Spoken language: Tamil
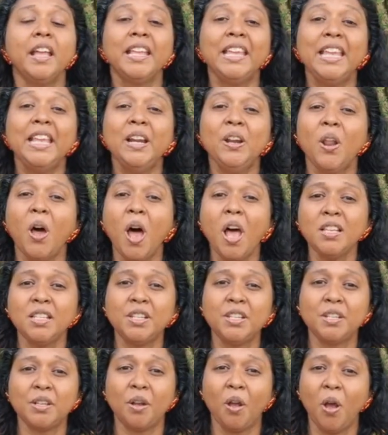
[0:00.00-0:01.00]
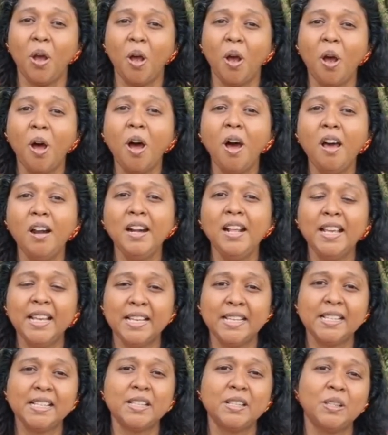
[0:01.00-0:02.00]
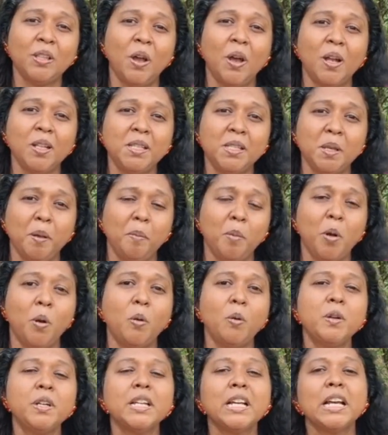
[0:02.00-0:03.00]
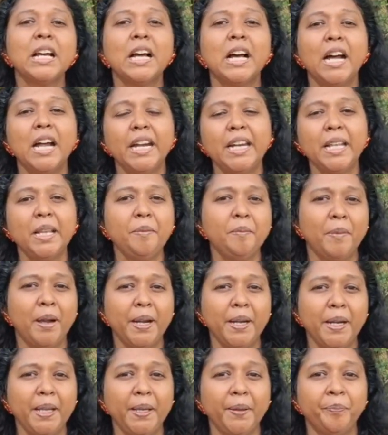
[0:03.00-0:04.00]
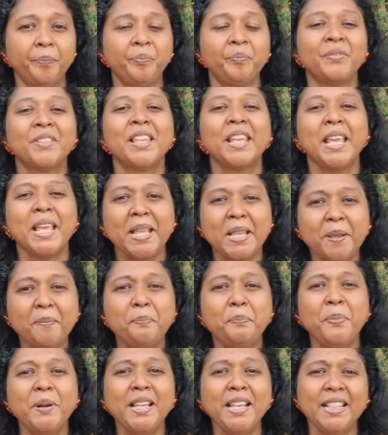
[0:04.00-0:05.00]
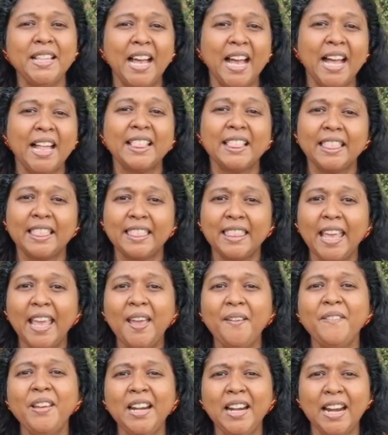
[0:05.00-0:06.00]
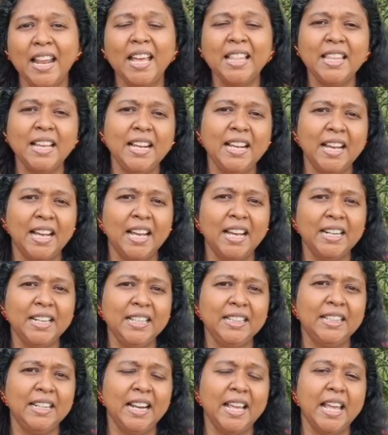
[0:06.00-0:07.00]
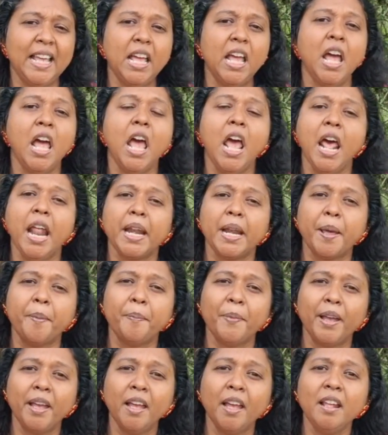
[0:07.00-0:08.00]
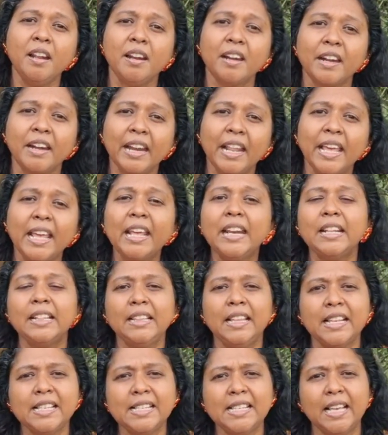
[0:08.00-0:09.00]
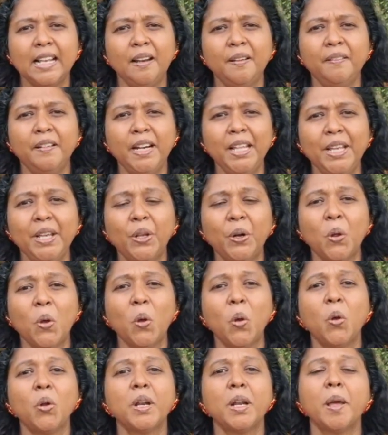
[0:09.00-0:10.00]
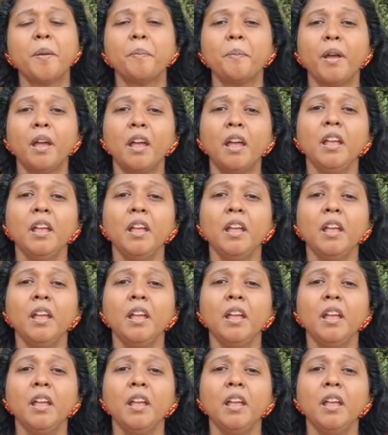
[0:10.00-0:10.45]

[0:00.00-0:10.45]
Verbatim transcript: ஹீ லாஸ்ட் ஆல் ஹிஸ் தாட்ஸ் அபவுட் ஏர்னிங் மணி இப்படி தான் தேவையில்லாத காரியத்தில் நம்ம நேரத்தை செலவழிக்கிறோம் நம்ம